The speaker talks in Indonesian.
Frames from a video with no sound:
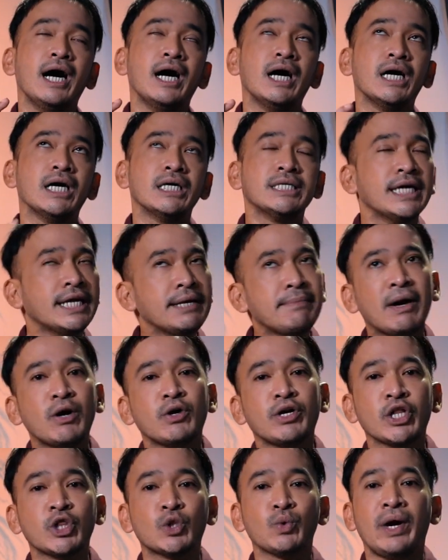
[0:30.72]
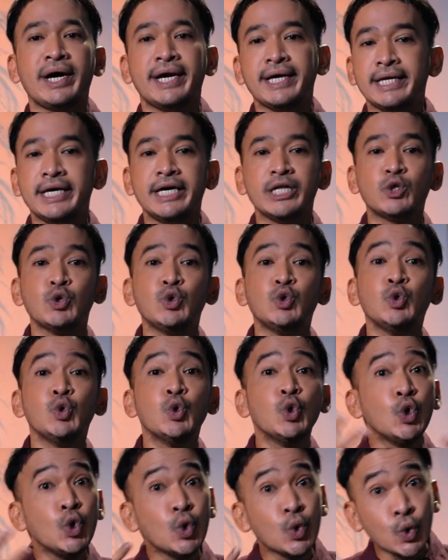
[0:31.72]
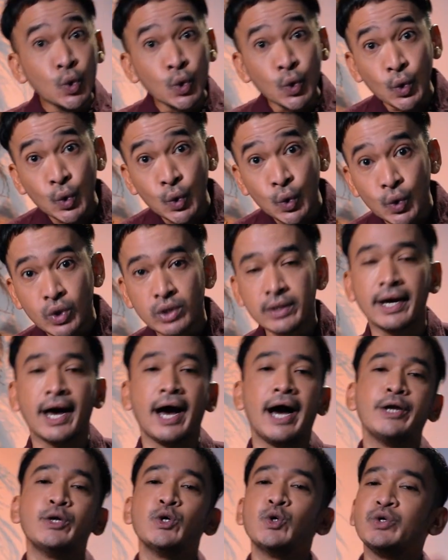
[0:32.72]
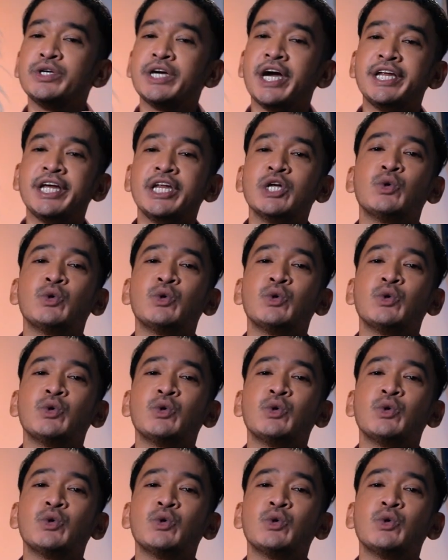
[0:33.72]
Uh, jadi bangunan tua ini itu dulu ya dulunya ini